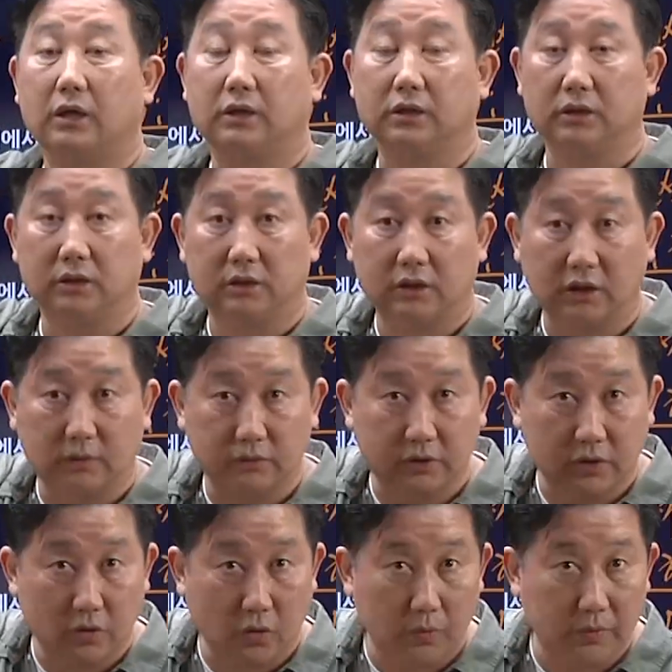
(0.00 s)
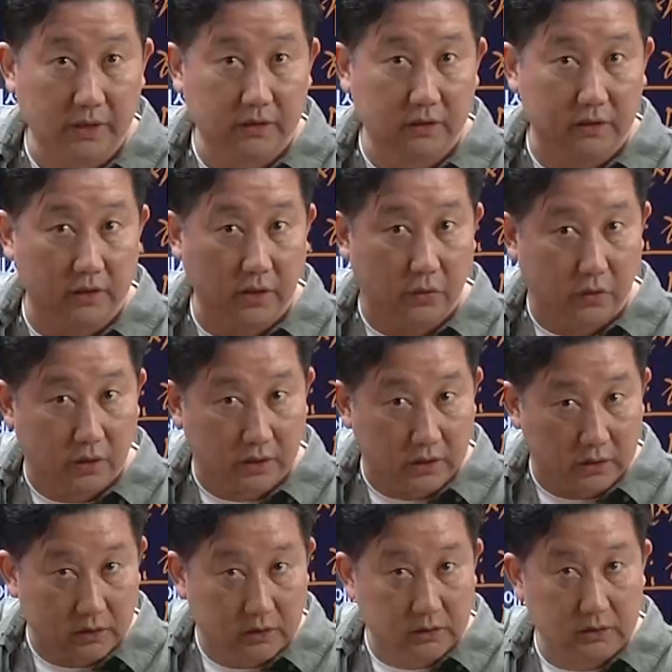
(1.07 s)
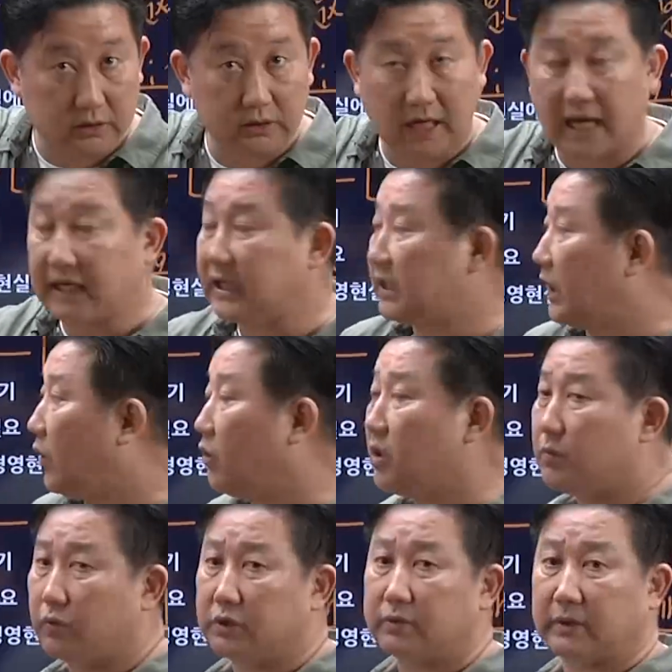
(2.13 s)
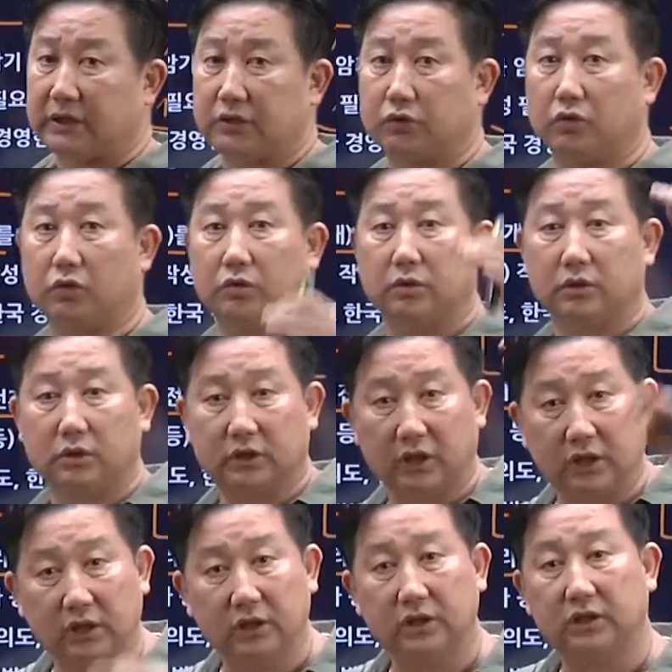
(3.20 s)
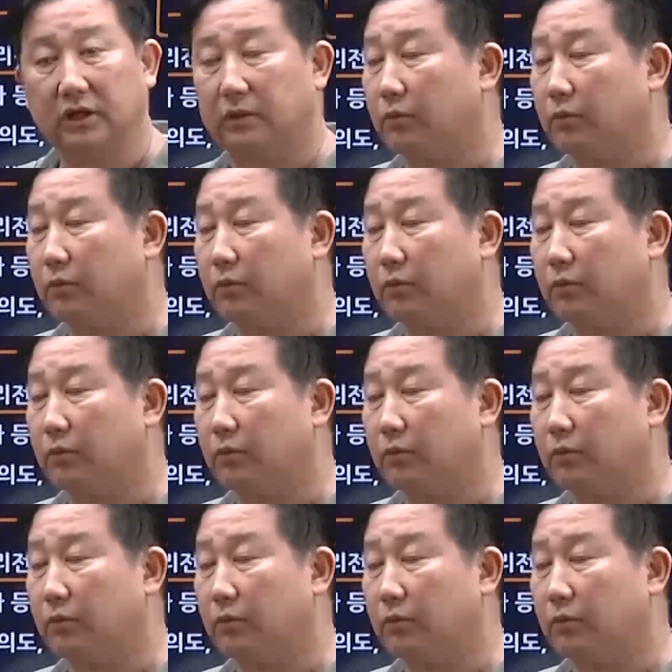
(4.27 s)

그 여러분들이 공부했던 내용을 그 안에 내용을 보지 마시고 전체